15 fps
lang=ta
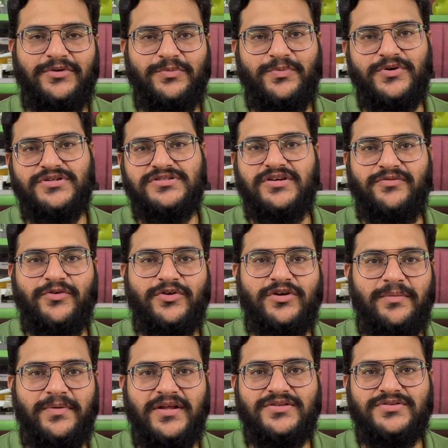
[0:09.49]
ஒரு பிடிச்ச ஃபோன்
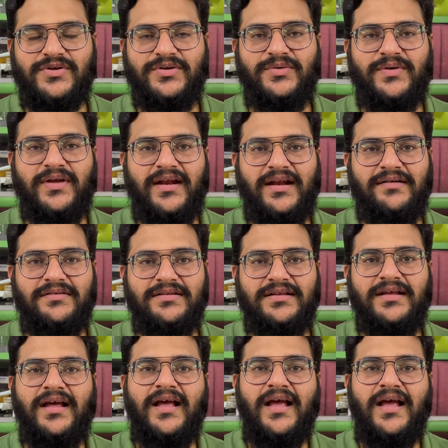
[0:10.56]
அப்படின்னு சொன்னோம் ஏன்னா வந்து